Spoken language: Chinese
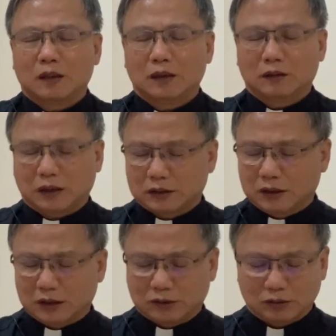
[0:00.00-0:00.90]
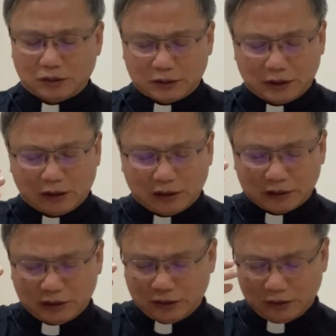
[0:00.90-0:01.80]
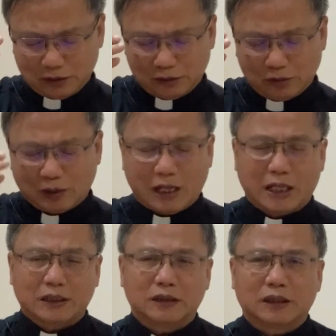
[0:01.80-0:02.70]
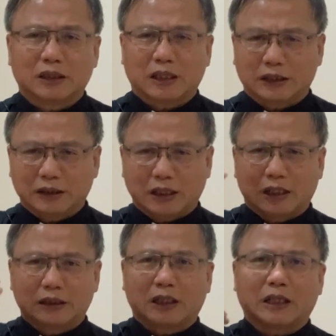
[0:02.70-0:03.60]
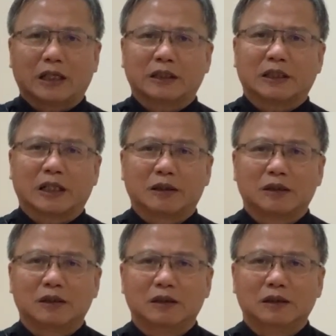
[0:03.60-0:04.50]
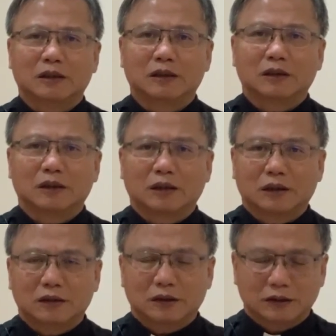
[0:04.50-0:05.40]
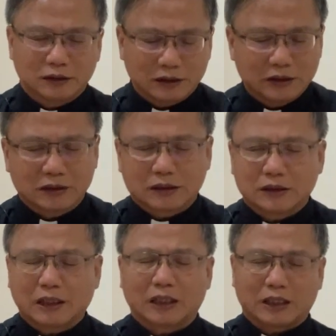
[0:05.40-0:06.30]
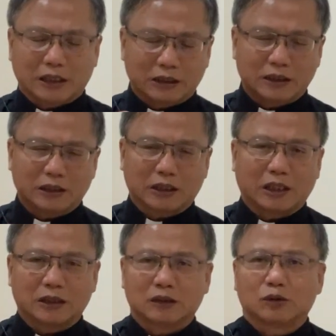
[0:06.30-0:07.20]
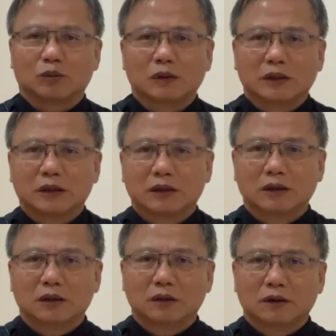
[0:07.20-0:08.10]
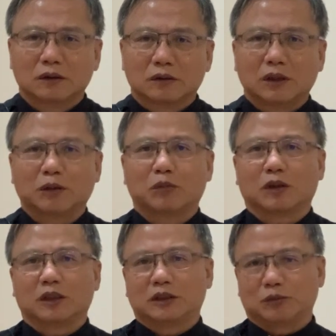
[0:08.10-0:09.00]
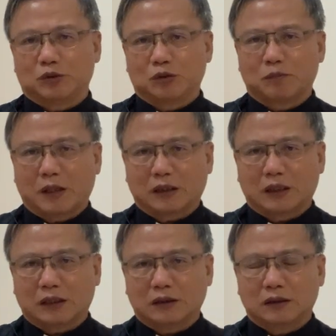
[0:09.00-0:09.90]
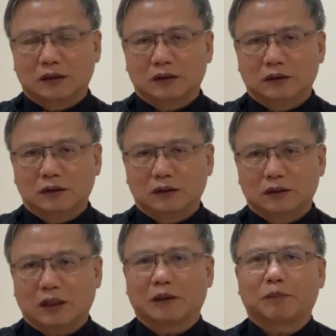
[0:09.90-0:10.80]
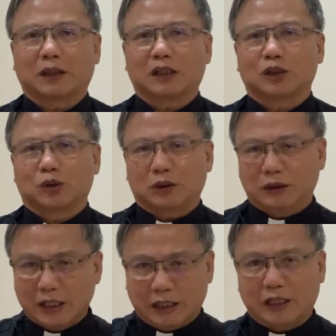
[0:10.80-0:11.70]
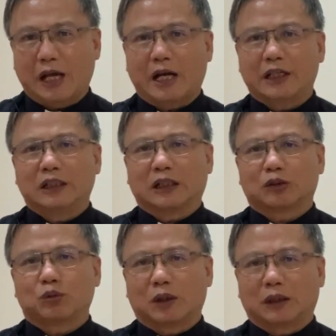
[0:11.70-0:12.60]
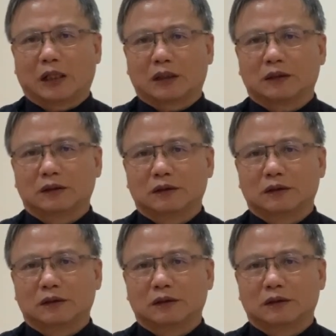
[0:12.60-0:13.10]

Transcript: 那但是咱真侪时候，咱是想家己的，咱咱爱咱家己个意思，咱爱家己个顺利，所以咱无去接受别人，咱爱别人硬硬爱人对人。